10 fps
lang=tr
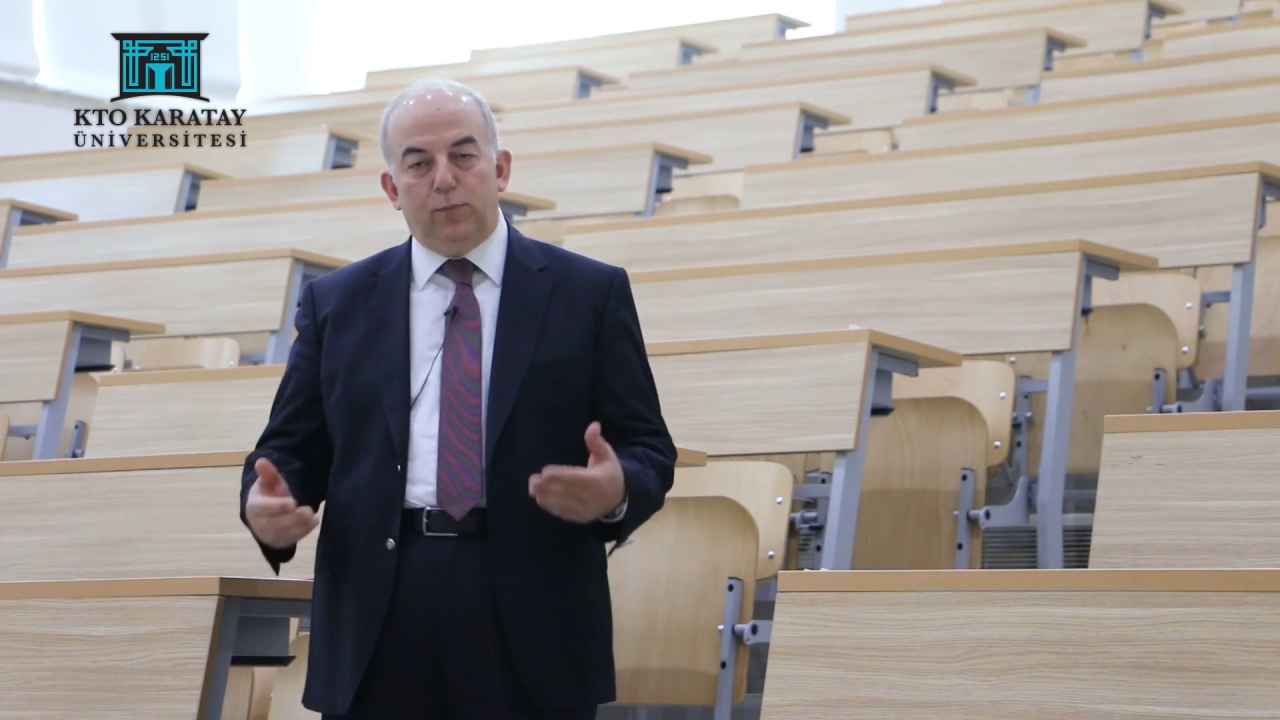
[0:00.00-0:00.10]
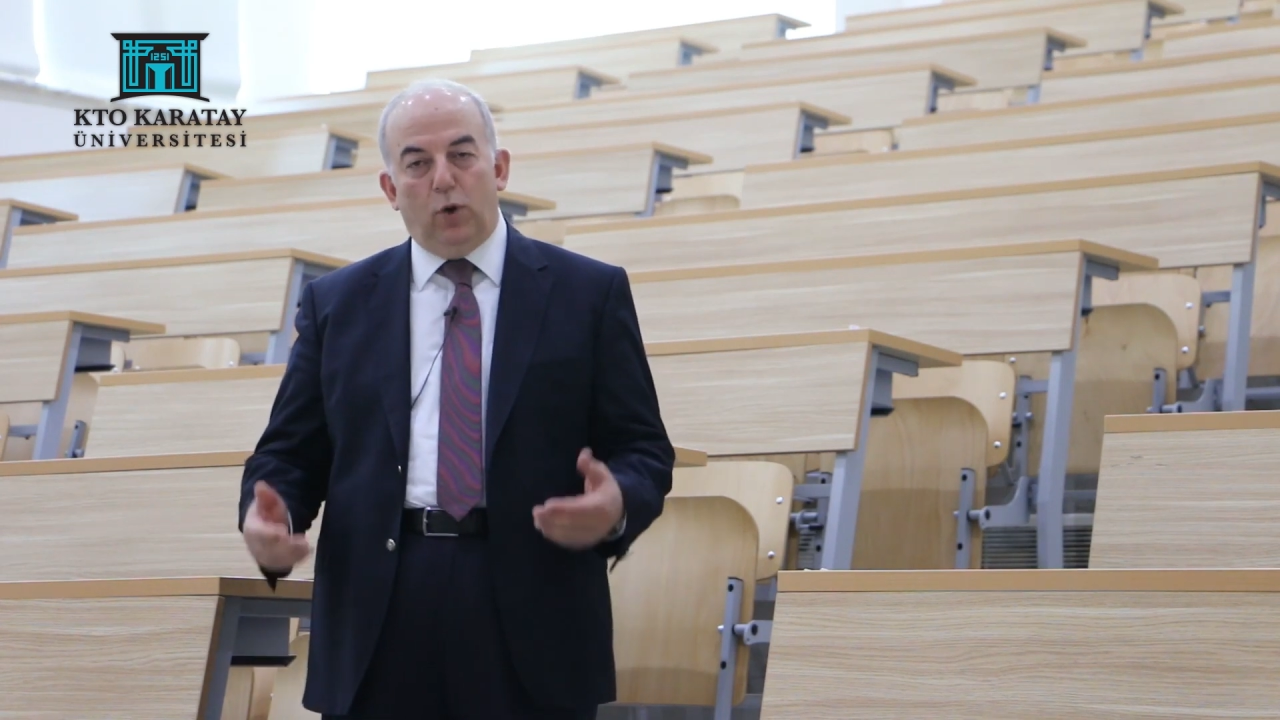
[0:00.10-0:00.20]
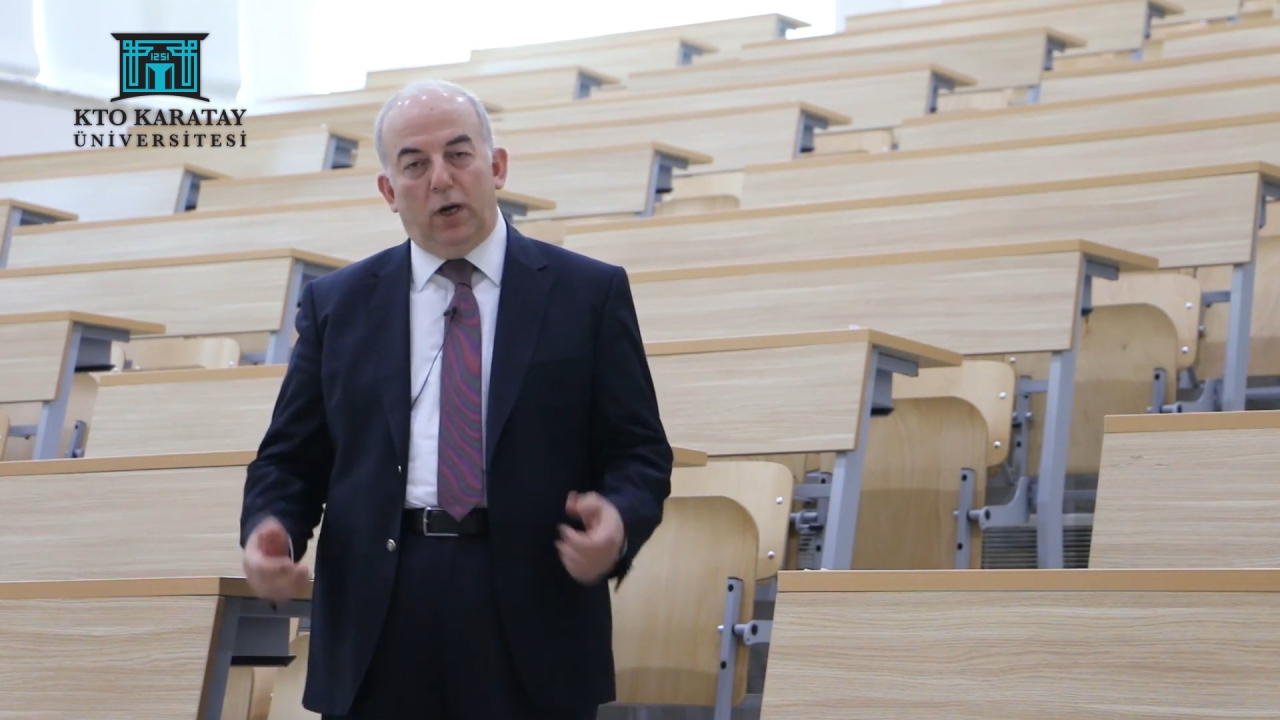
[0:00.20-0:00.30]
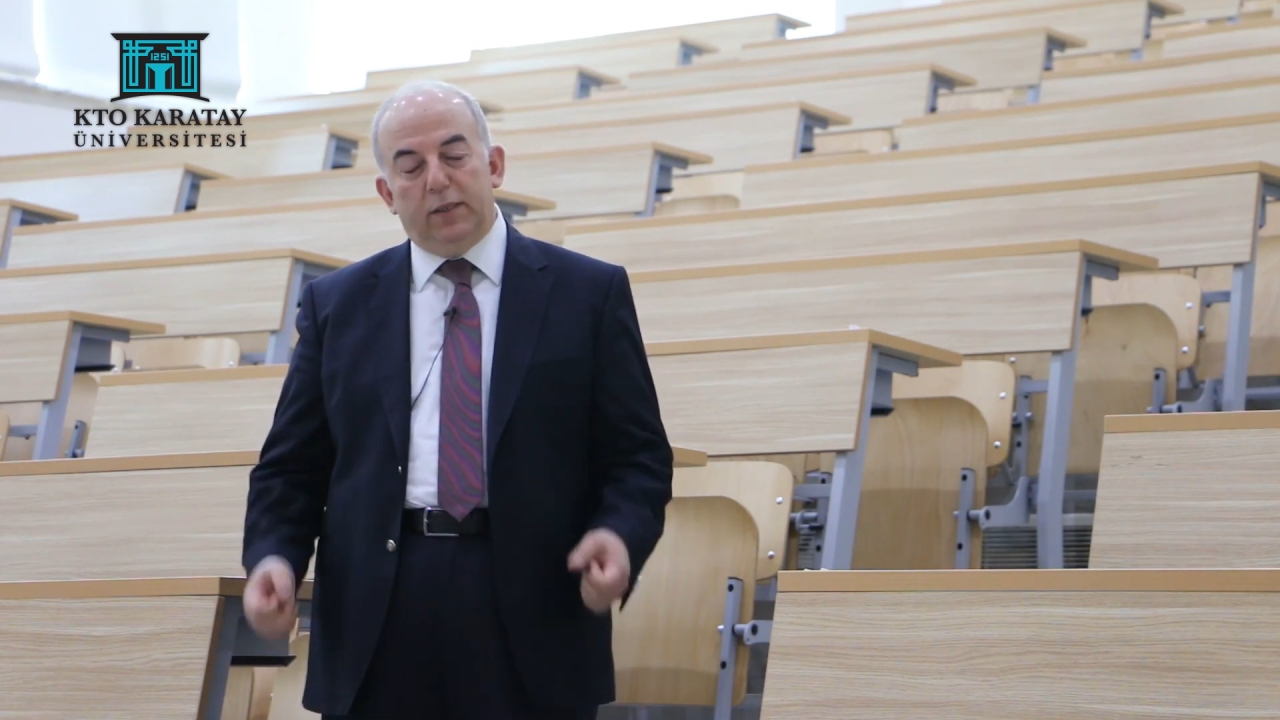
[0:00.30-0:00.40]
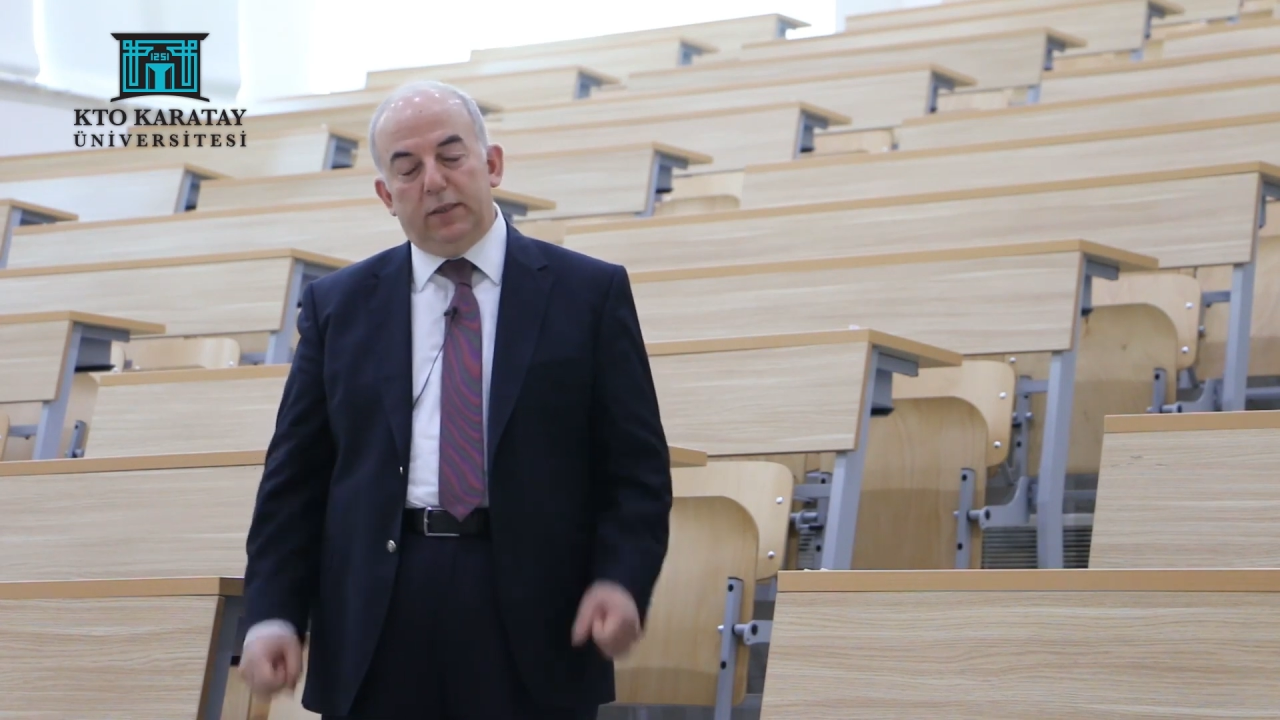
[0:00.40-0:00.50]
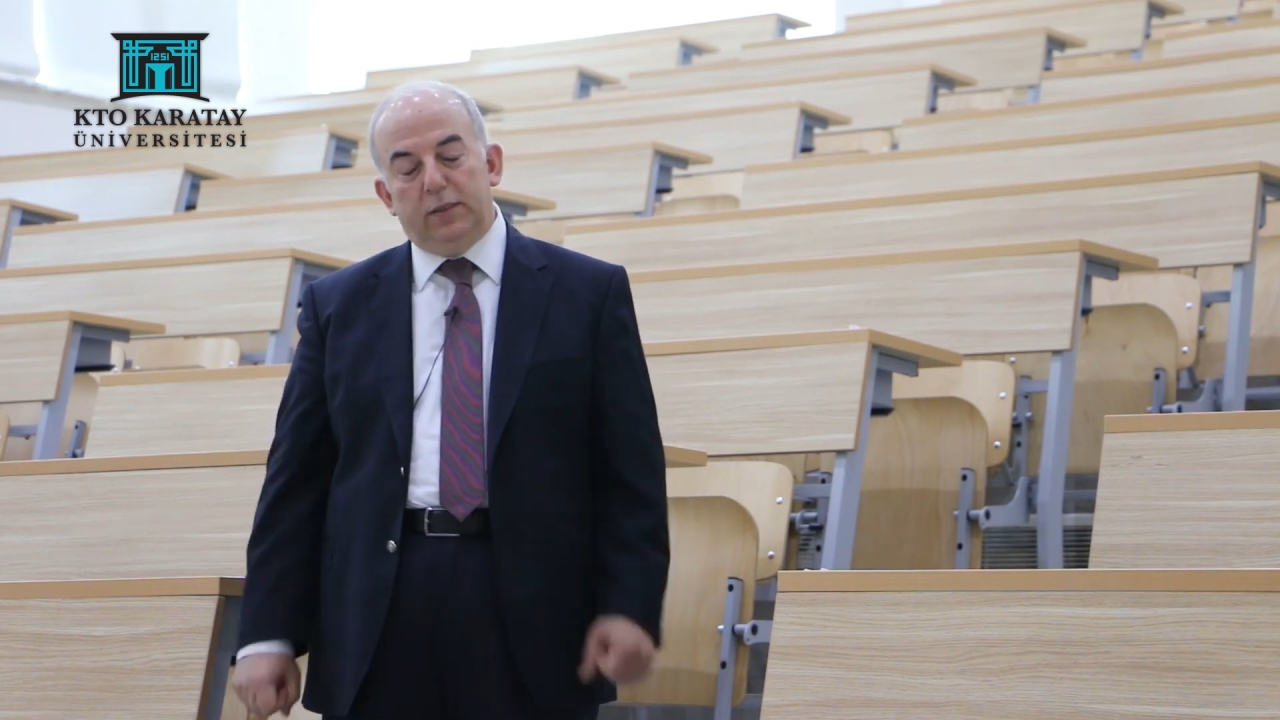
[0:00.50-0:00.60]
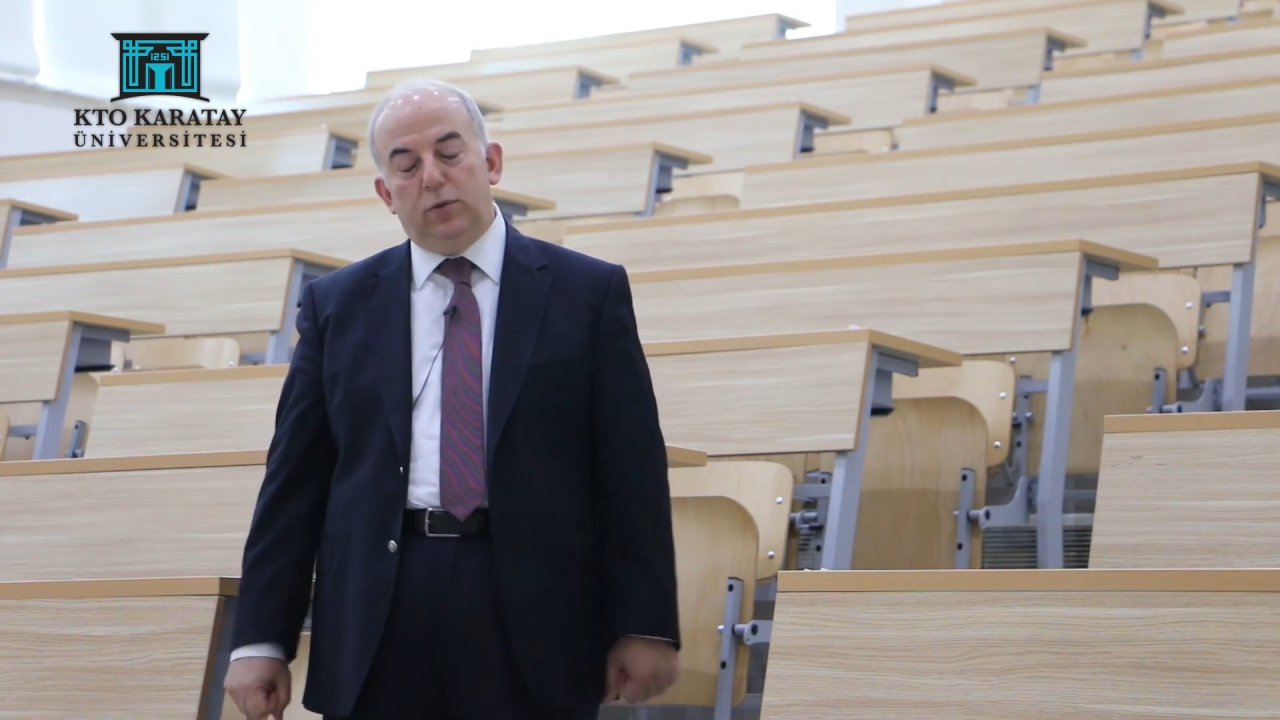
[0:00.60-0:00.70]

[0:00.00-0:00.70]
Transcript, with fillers: puanları